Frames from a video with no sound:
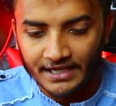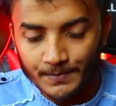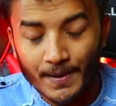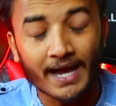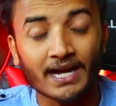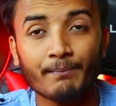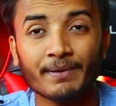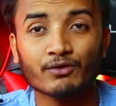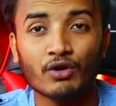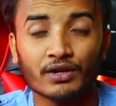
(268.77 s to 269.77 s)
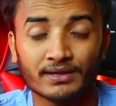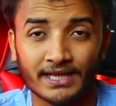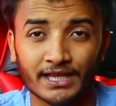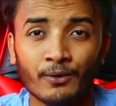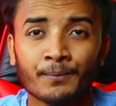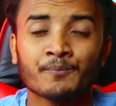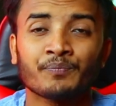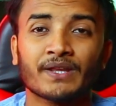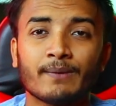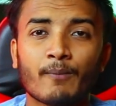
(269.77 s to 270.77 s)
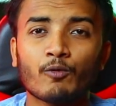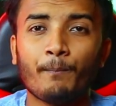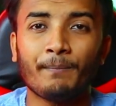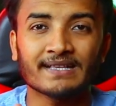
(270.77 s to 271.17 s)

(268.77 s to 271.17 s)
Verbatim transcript: इस पर अगर आप मिस कॉल देते हो तब आपको